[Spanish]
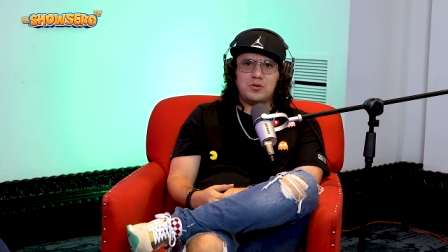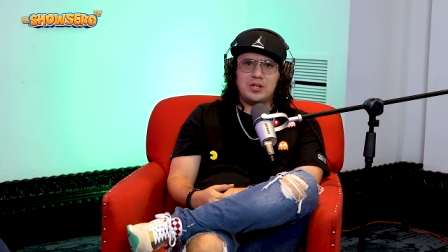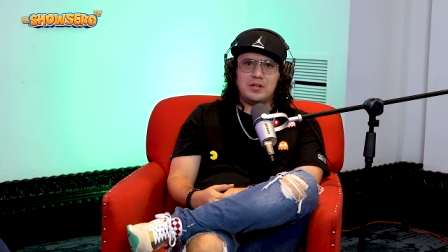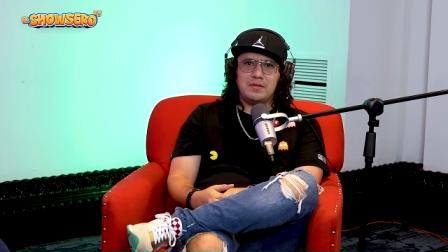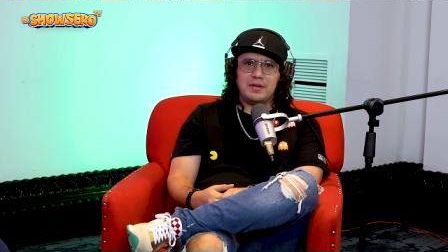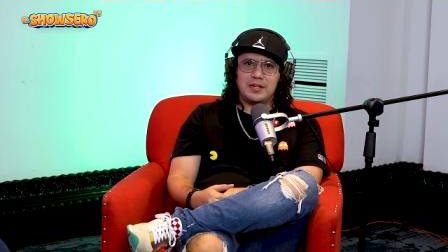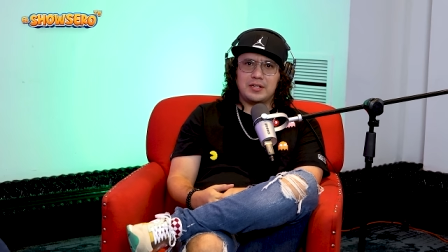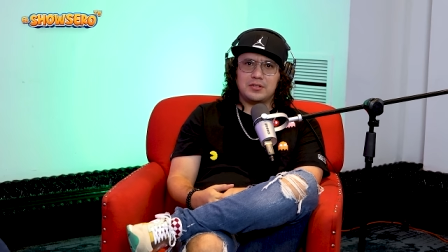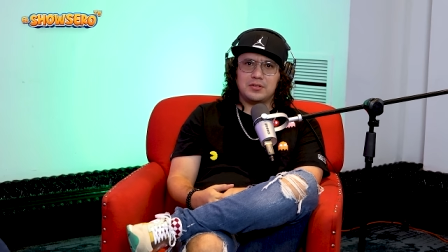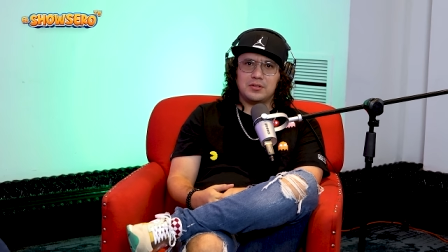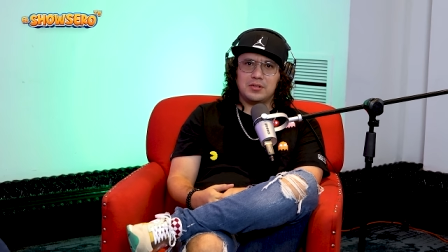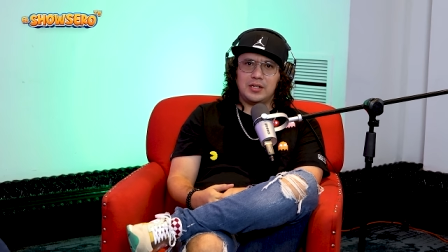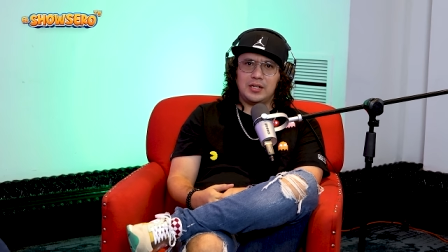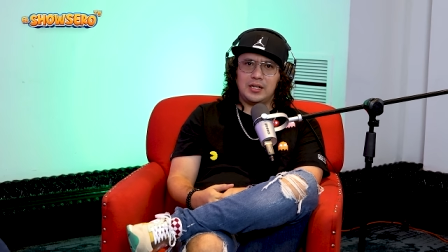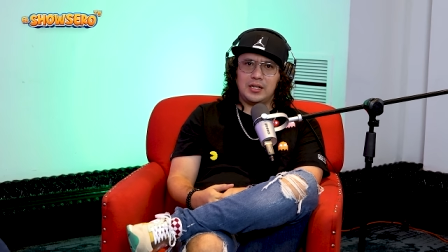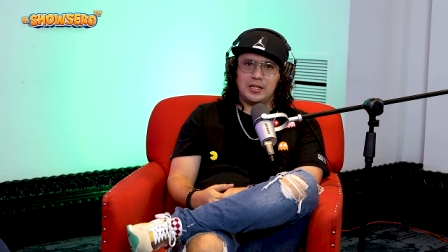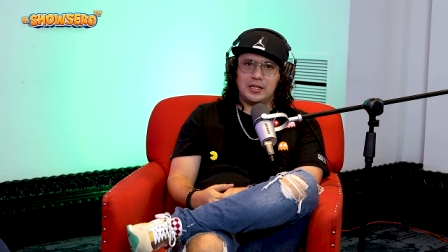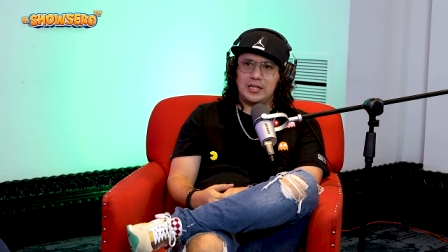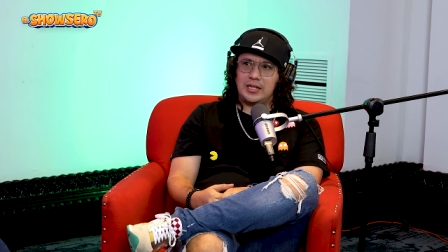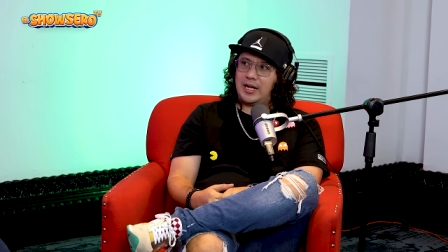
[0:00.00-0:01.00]
Universo
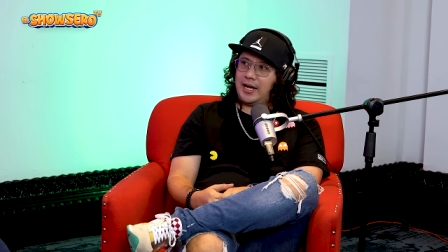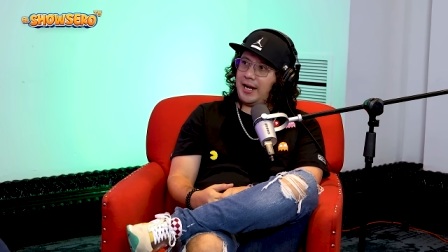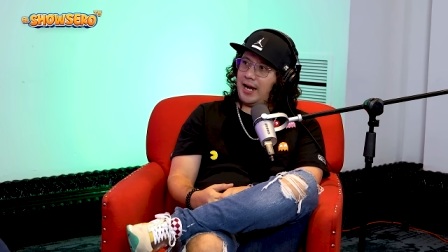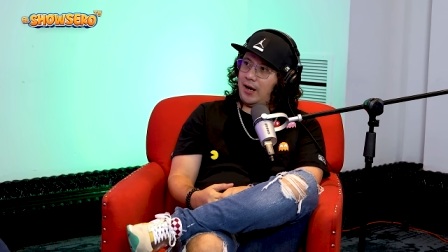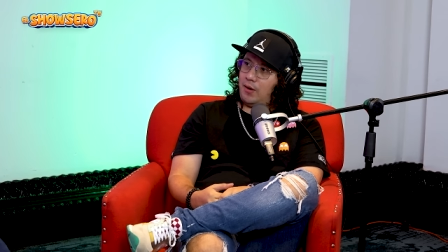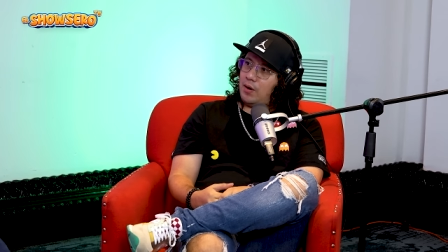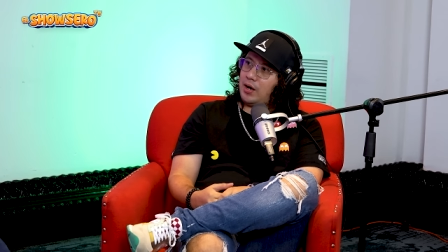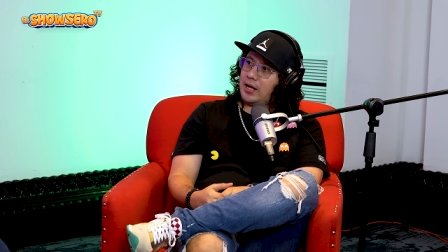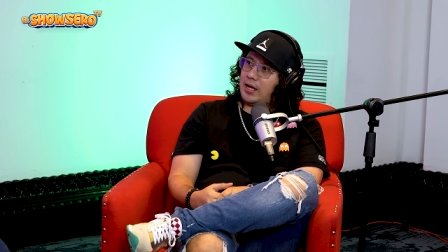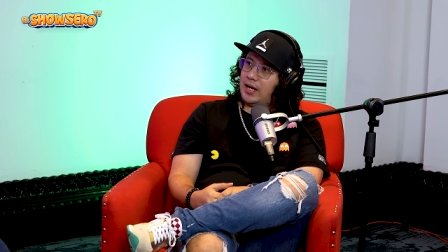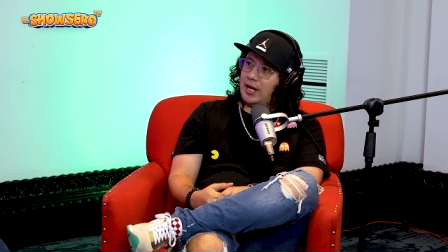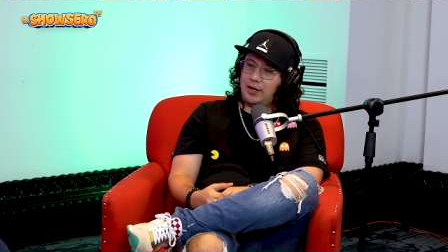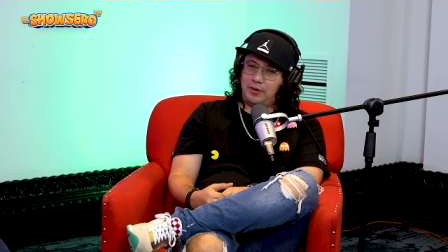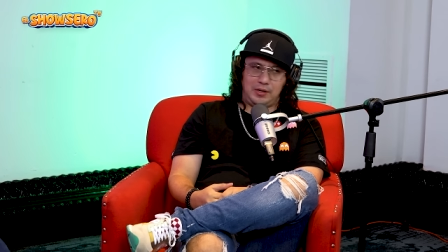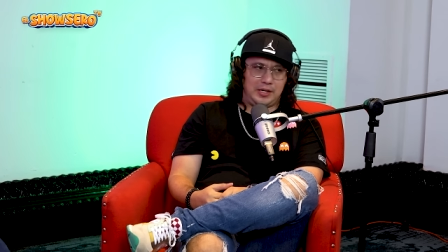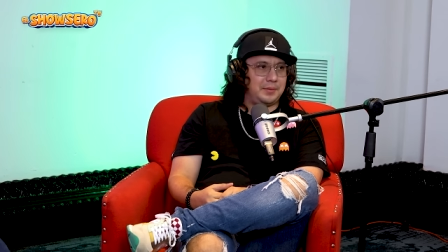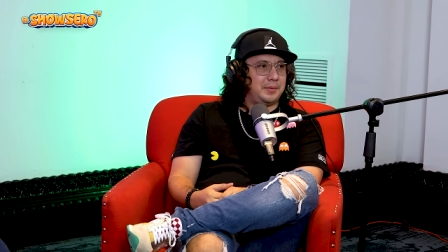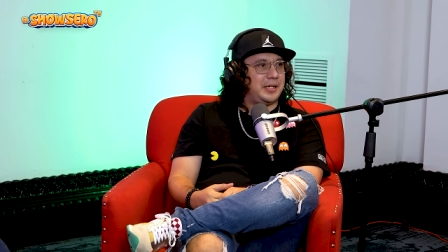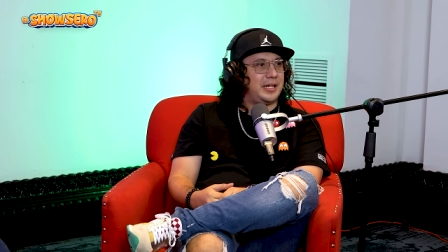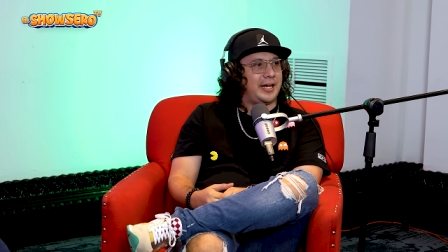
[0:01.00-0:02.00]
de Nicaragua, que
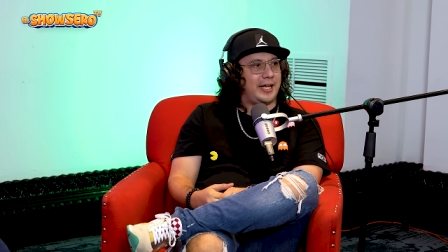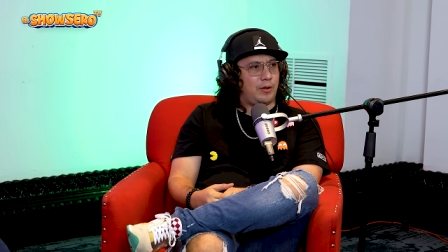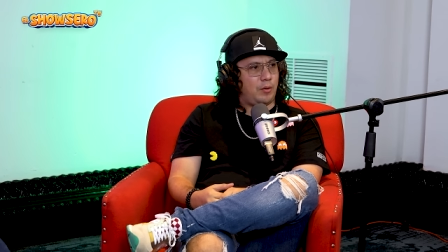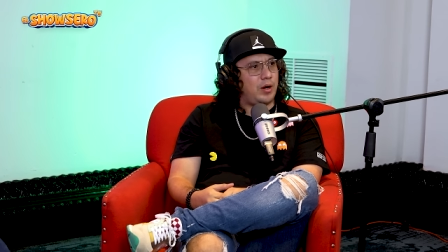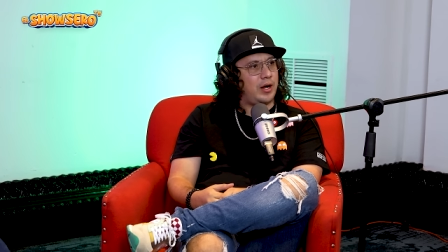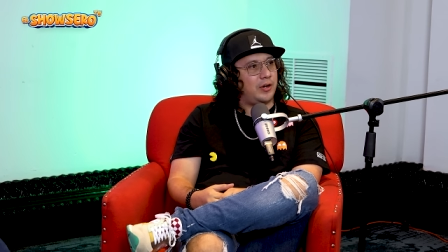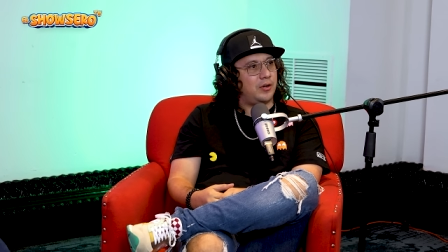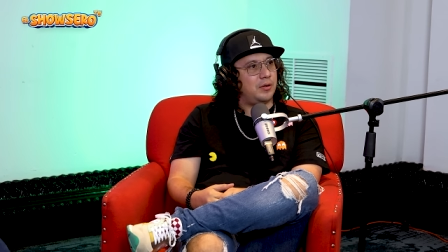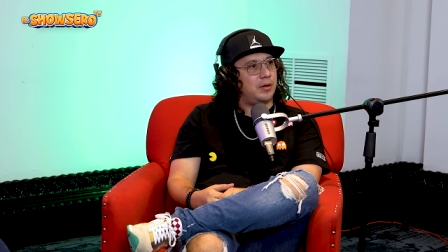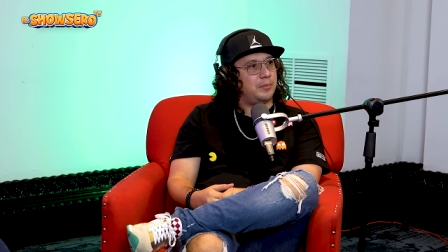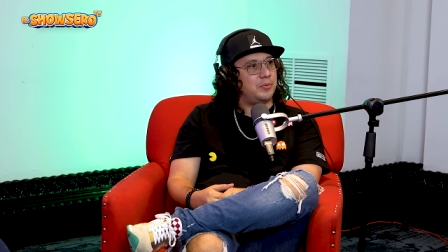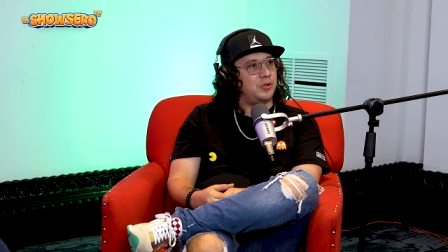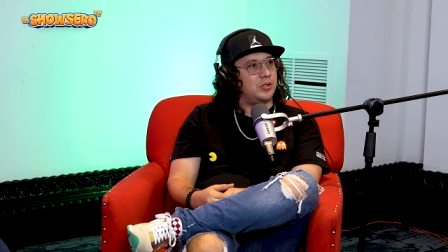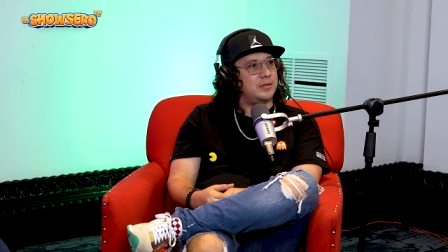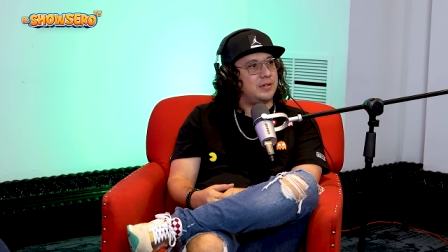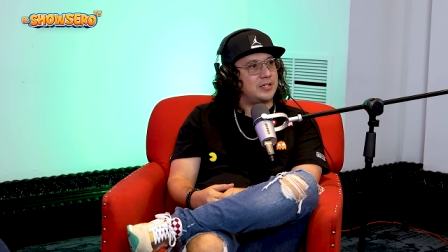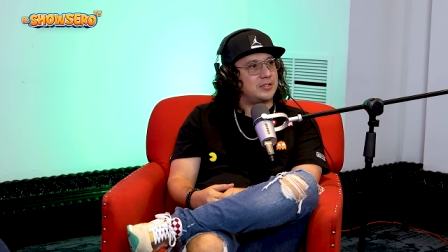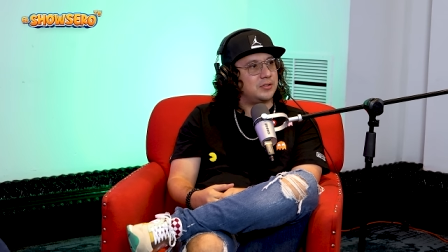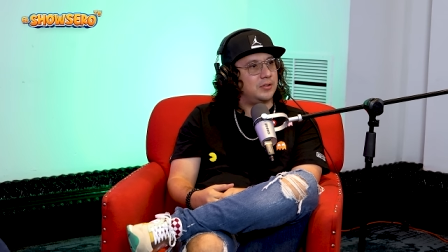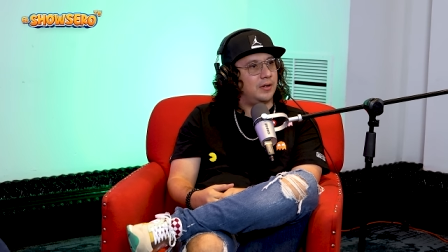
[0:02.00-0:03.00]
Nicaragua no, a Miss
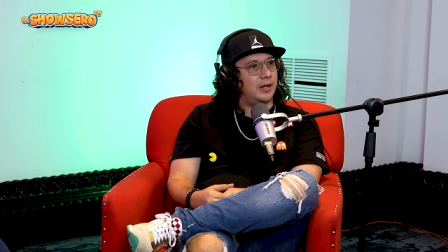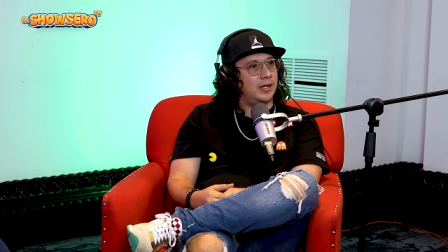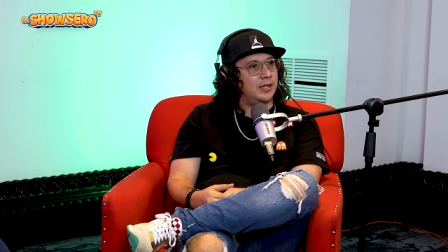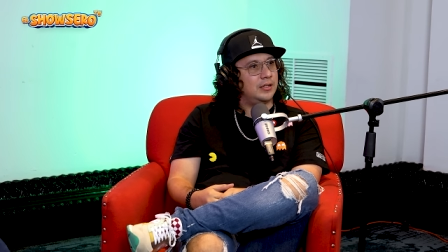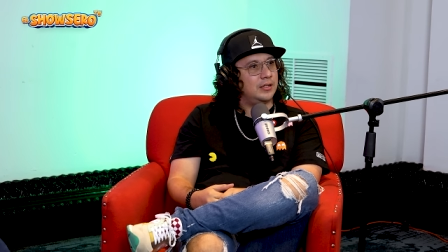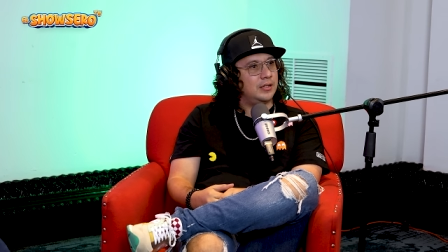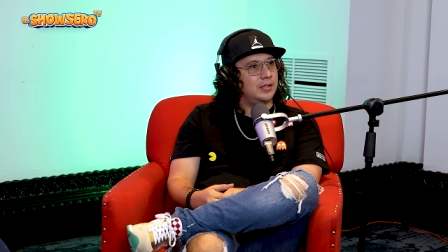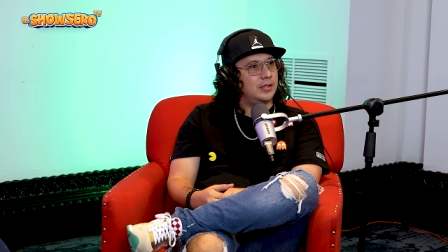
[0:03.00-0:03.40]
Universo, ¿va? ¿ah?